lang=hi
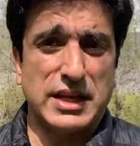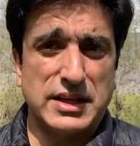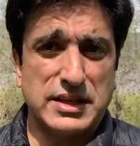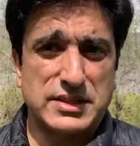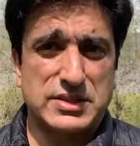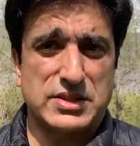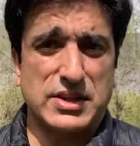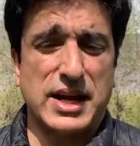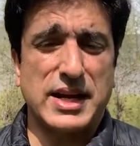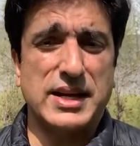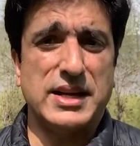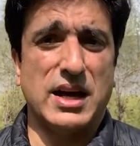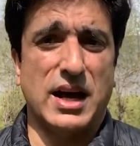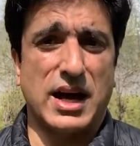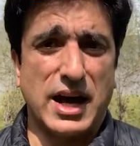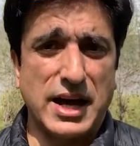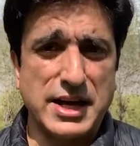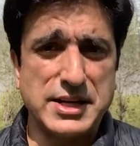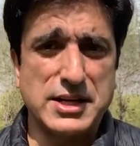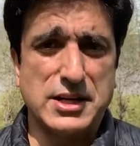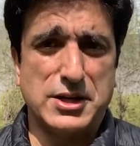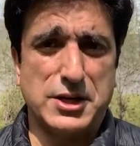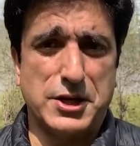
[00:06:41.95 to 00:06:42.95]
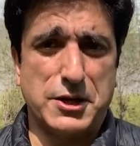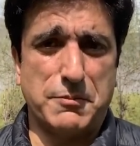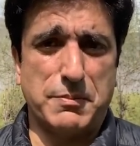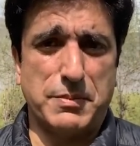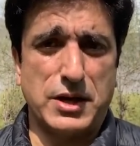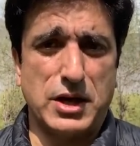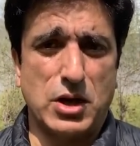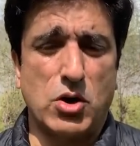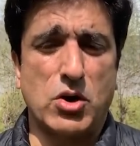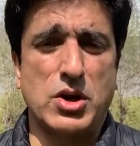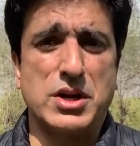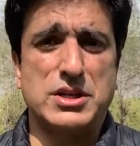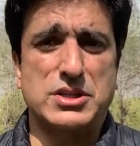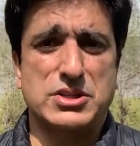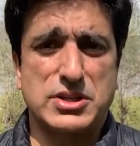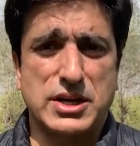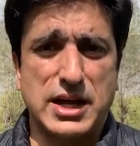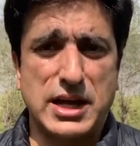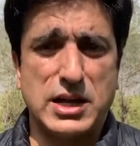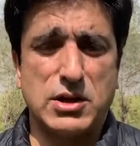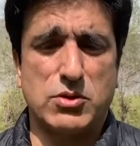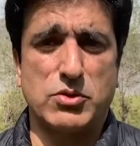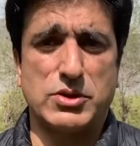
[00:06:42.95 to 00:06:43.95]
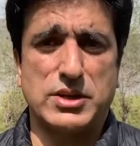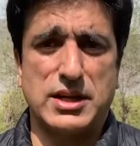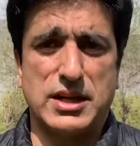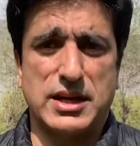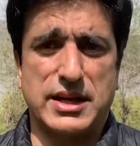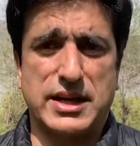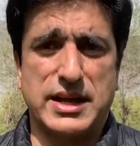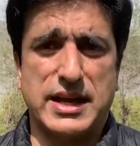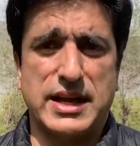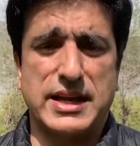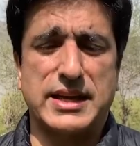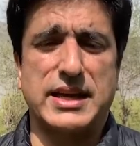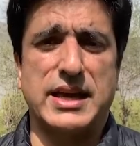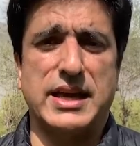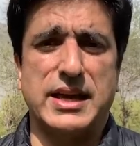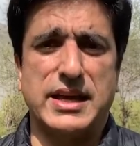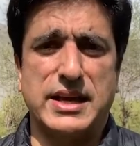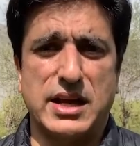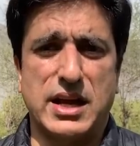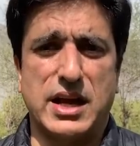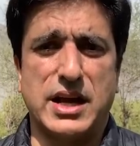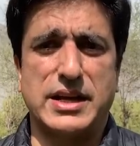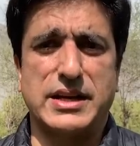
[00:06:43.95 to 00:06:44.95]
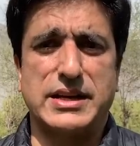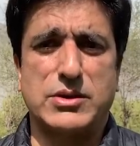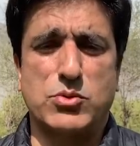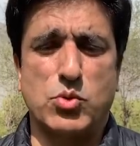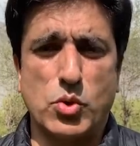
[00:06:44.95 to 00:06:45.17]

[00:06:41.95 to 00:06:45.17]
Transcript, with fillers: इसराइल हाई अलर्ट पे है और इसराइल को ये लग रहा है कि ईरान